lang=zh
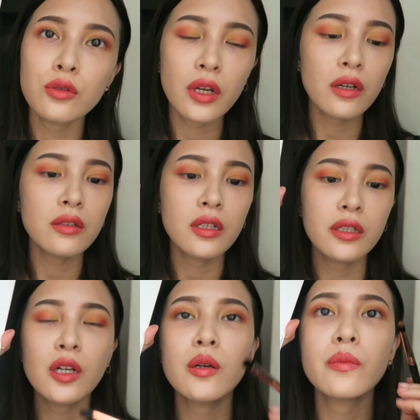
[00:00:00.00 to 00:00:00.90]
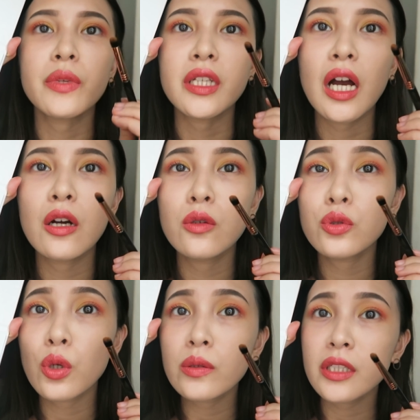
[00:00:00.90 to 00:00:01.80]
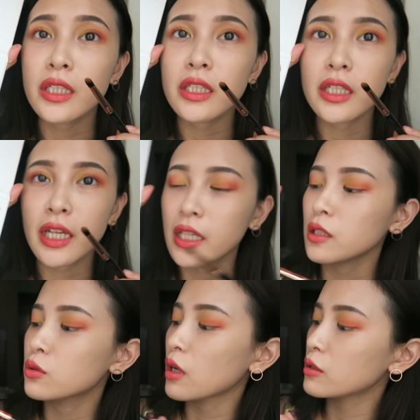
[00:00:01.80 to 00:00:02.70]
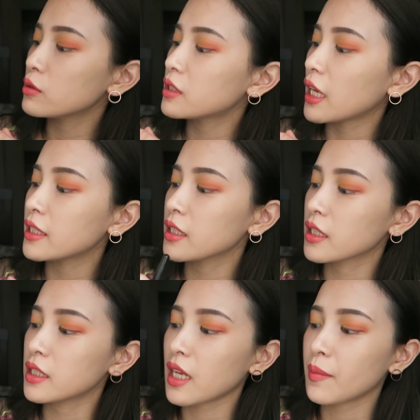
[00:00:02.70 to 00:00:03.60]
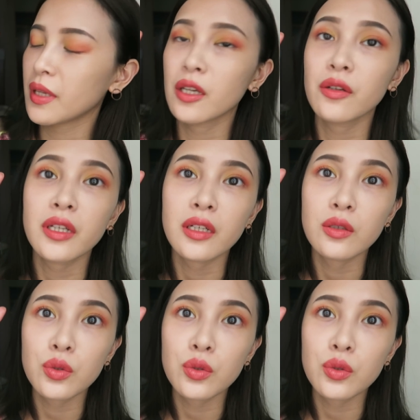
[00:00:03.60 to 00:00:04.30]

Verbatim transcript: 最后呢用比较中型的眼影刷去沾这个下面有点